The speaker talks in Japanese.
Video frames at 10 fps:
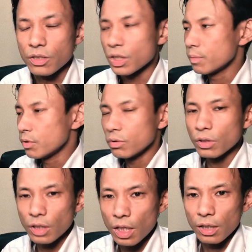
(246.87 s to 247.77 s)
自
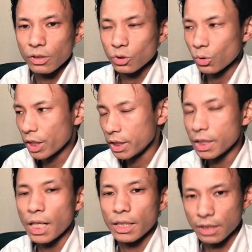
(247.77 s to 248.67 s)
分かそれ
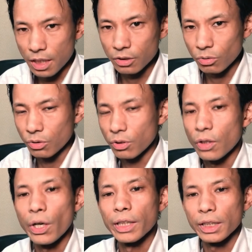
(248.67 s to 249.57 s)
以外かという
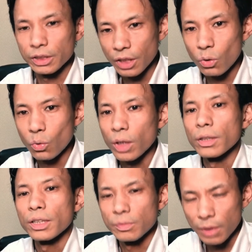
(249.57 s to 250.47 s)
お話で終
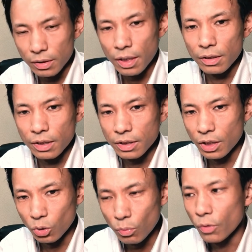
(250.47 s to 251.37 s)
わってしまったんです
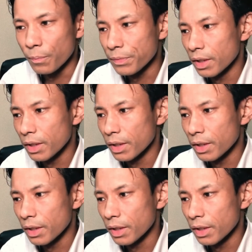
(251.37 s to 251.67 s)
けれども、